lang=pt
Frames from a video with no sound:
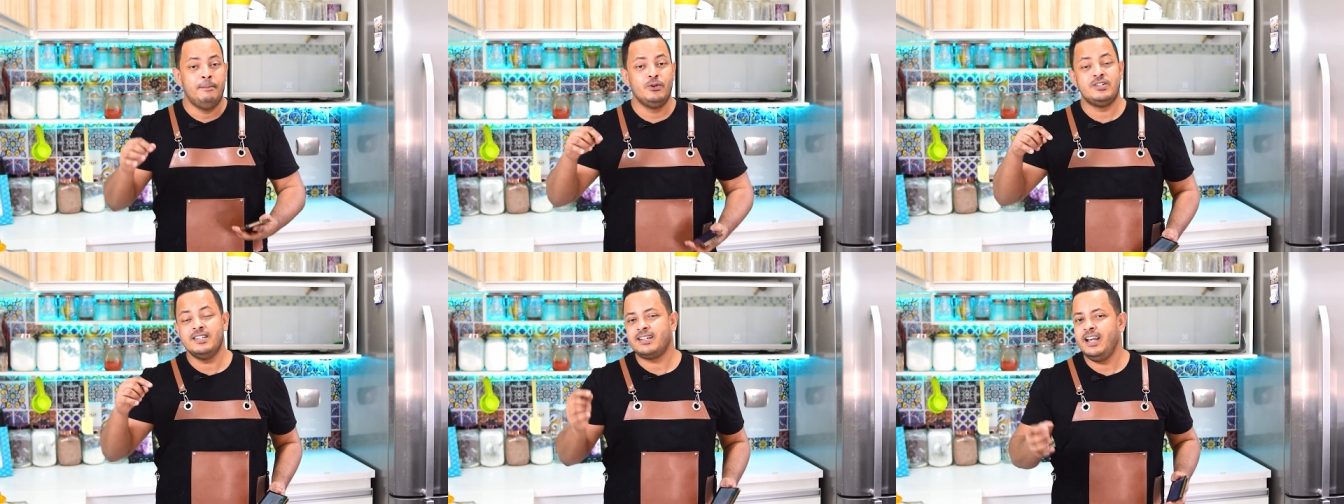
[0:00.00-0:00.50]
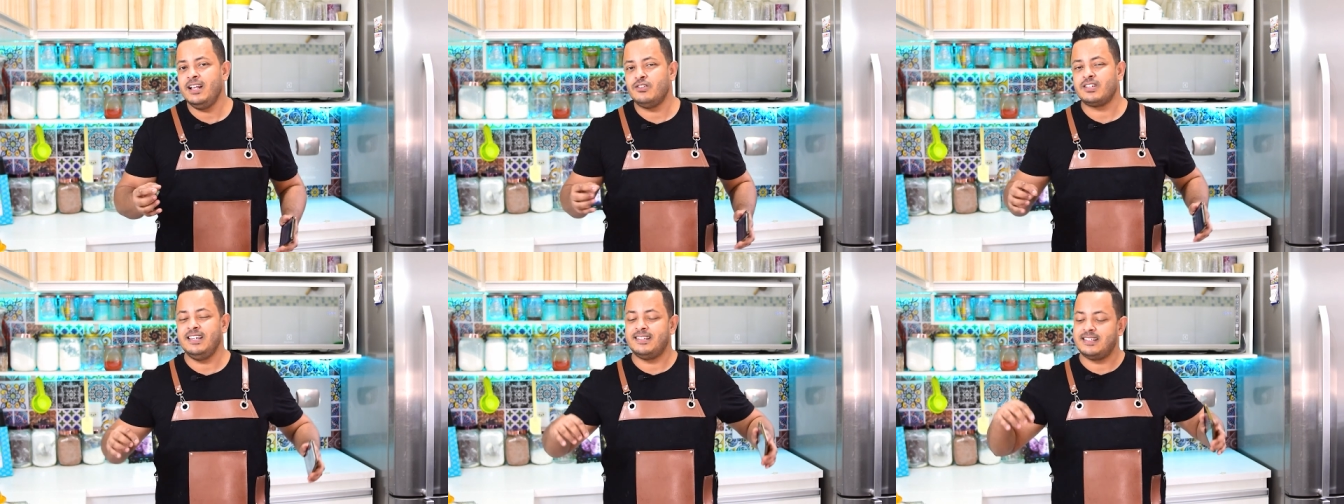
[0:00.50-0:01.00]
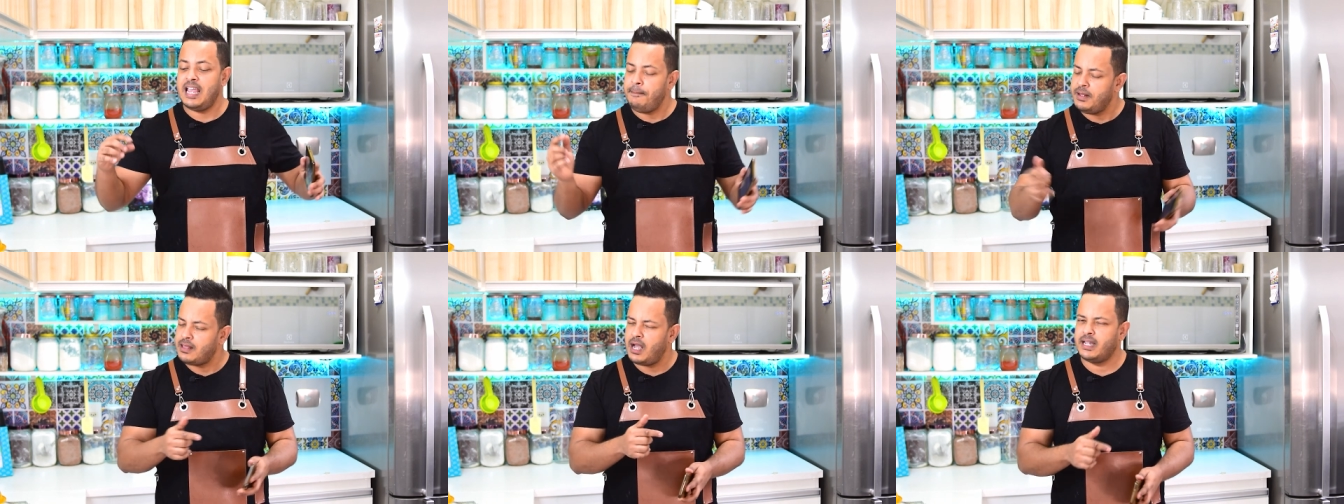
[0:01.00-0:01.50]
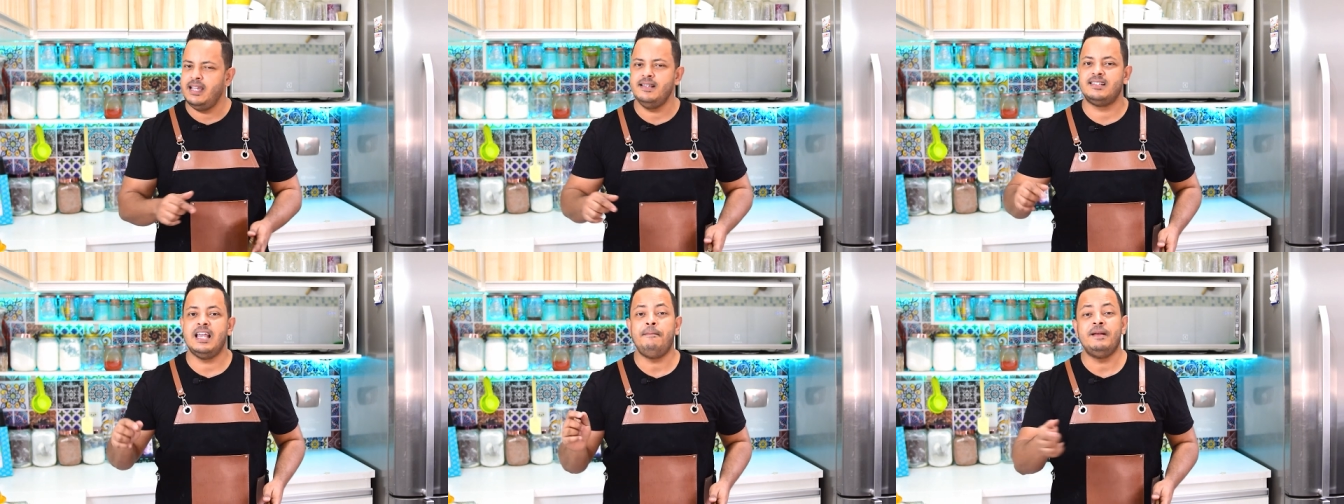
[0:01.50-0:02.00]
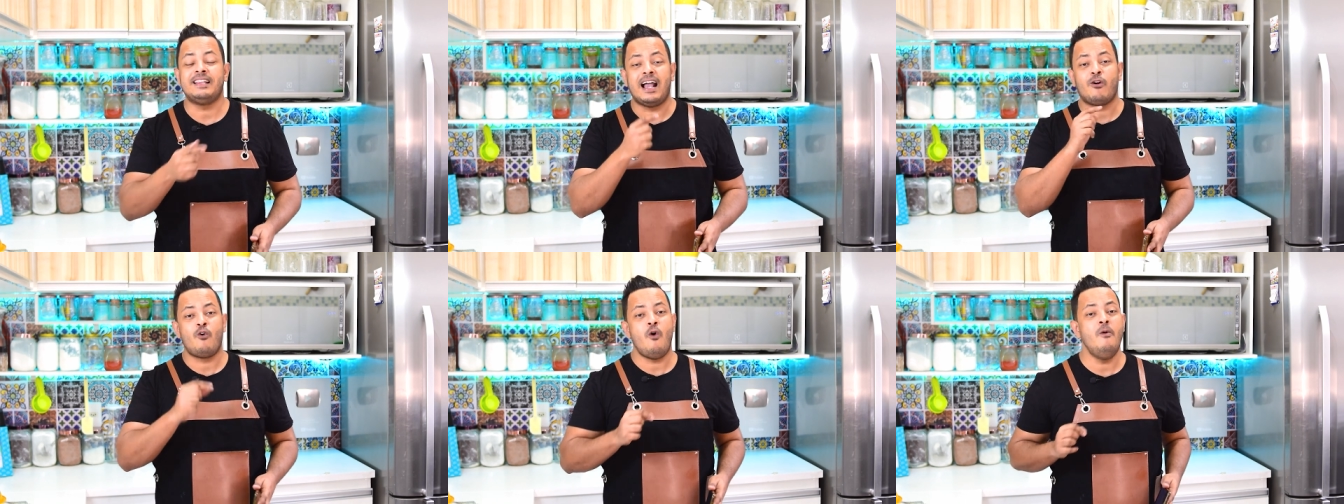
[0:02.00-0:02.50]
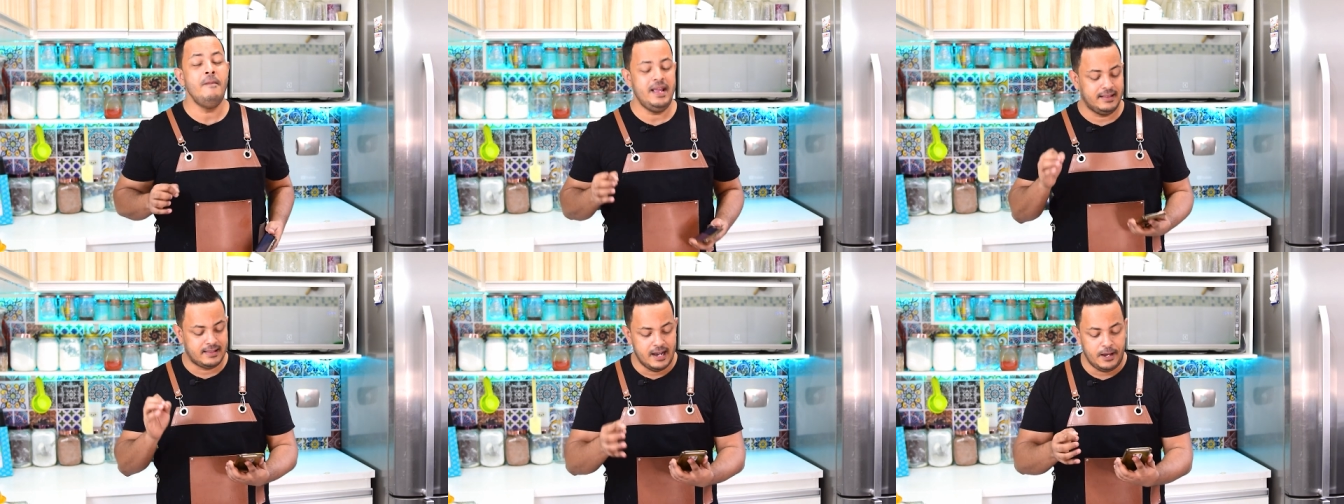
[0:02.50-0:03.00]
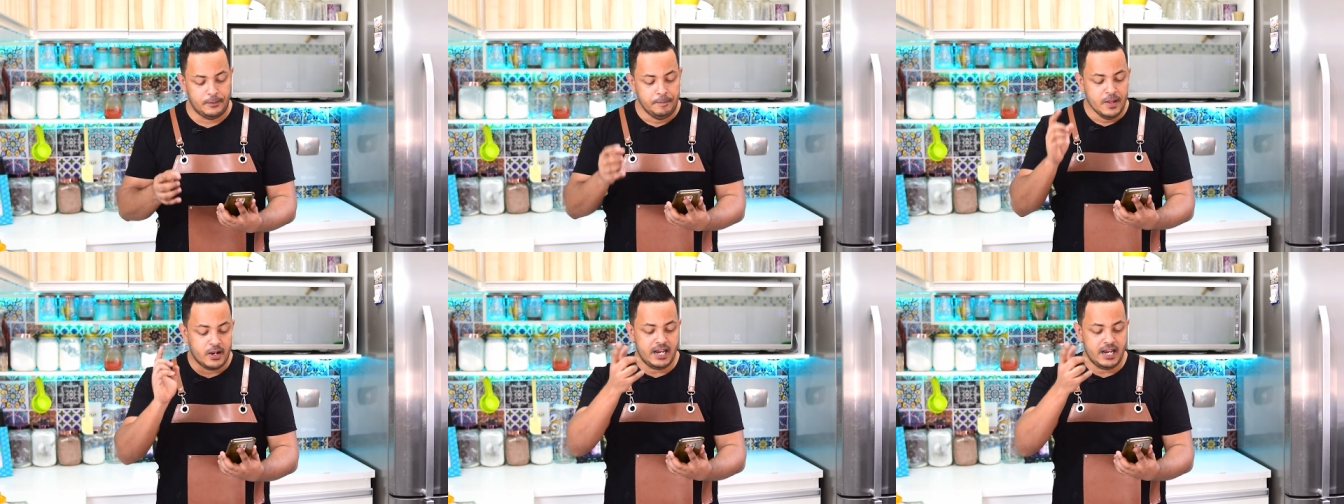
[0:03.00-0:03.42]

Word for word: Pros inscritos que sempre tá aqui, sempre tá comentando.